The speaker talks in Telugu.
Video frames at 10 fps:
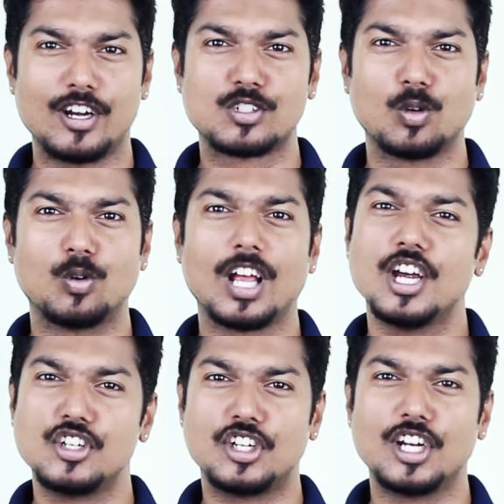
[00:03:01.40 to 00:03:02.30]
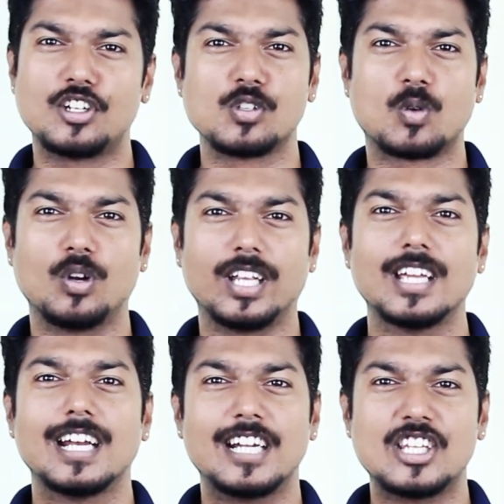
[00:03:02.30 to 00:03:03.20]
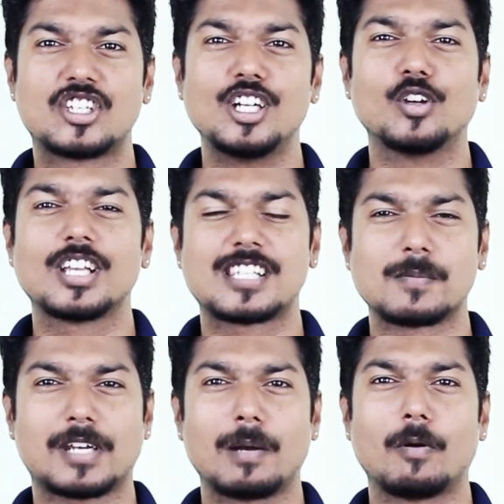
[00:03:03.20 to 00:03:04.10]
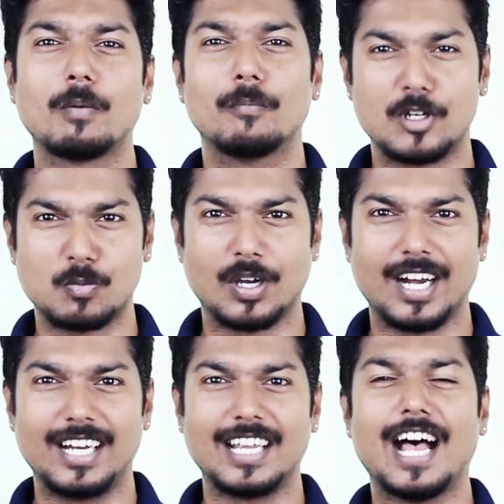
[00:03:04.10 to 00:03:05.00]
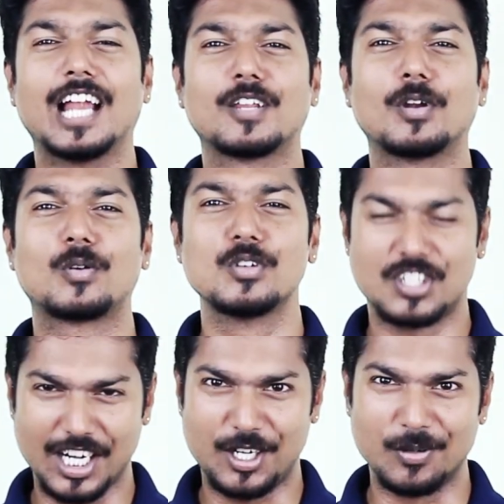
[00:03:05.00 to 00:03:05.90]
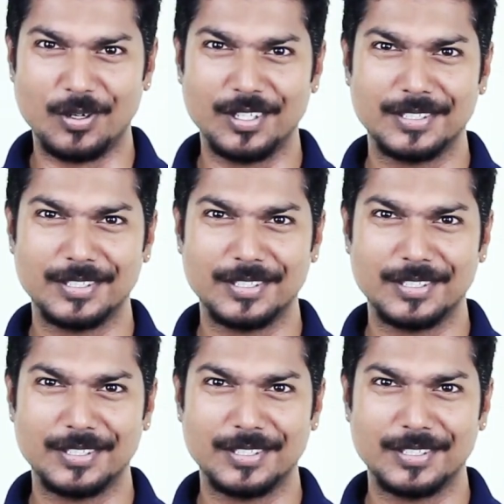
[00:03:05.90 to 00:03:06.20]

ఫ్రెండ్స్తో కూడా షేర్ చేసుకోండి డిజిటల్ యూకి సబ్స్క్రైబ్ అవ్వడం మర్చిపోకండి అంతవరకు స్టేట్ యూన్